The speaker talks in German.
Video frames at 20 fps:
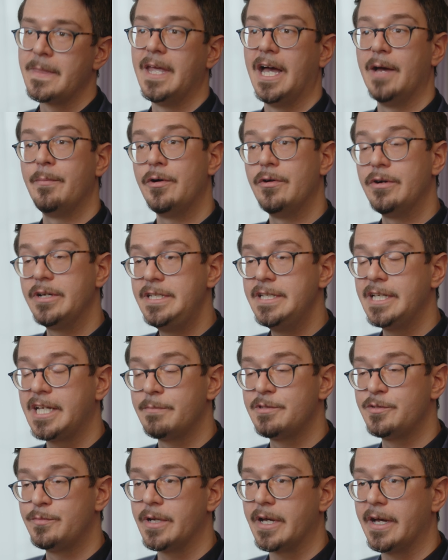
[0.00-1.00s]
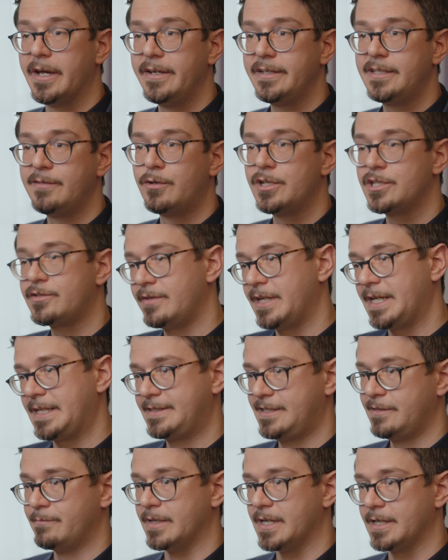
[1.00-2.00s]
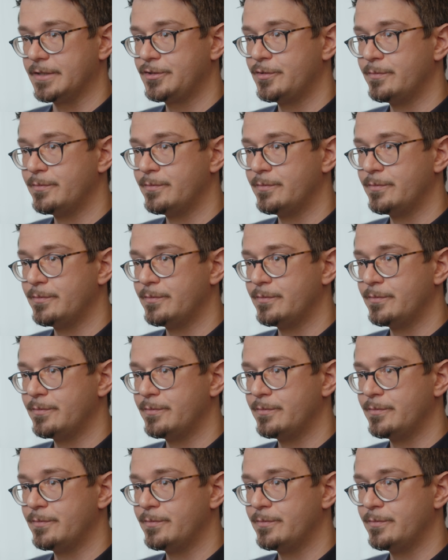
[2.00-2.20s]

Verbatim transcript: aber auch hier gibt es Bereiche, wo das vielleicht Sinn macht.